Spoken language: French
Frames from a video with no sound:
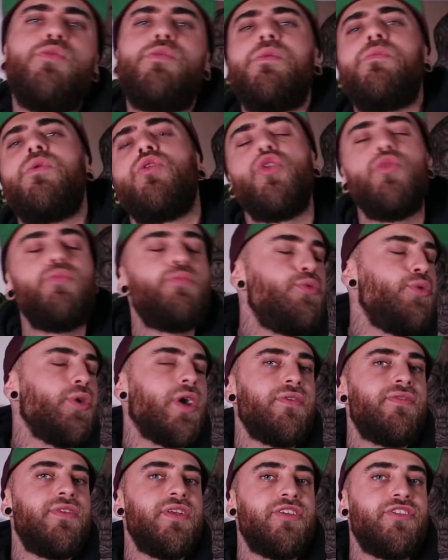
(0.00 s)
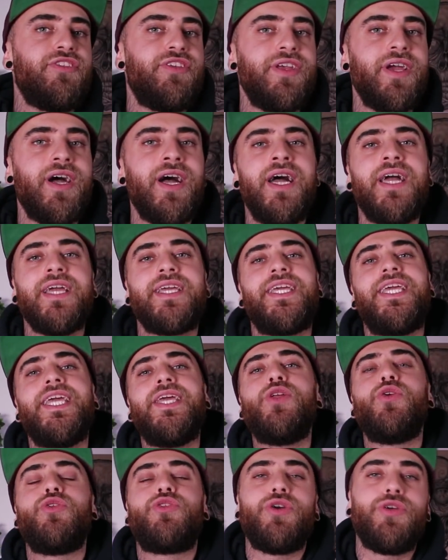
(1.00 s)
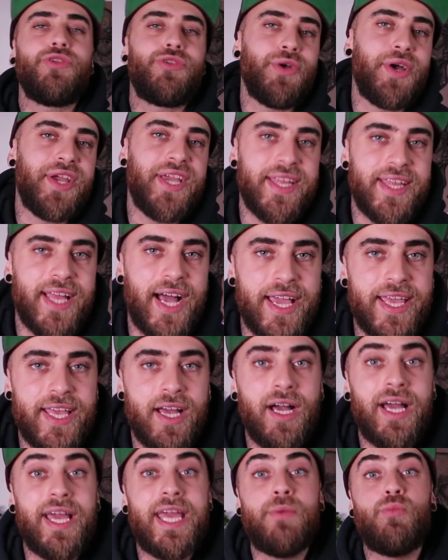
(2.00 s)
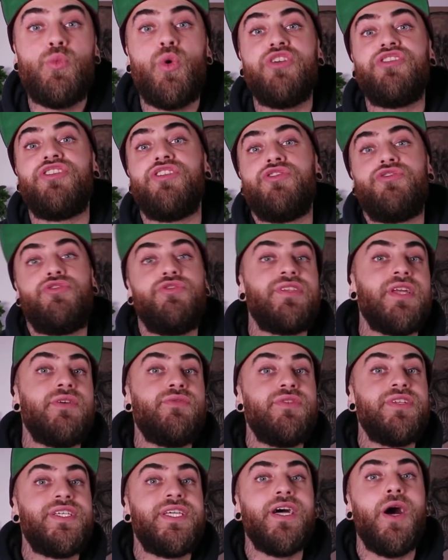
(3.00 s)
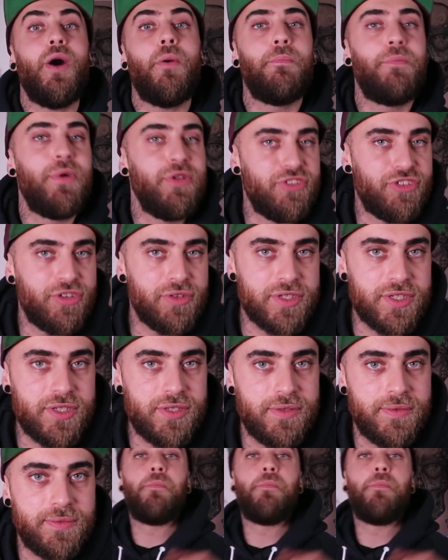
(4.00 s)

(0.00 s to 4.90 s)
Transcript: le moment de ne plus réfléchir, qui ne tente rien à rien, et moi j'ai juste à vous dire bonne chance.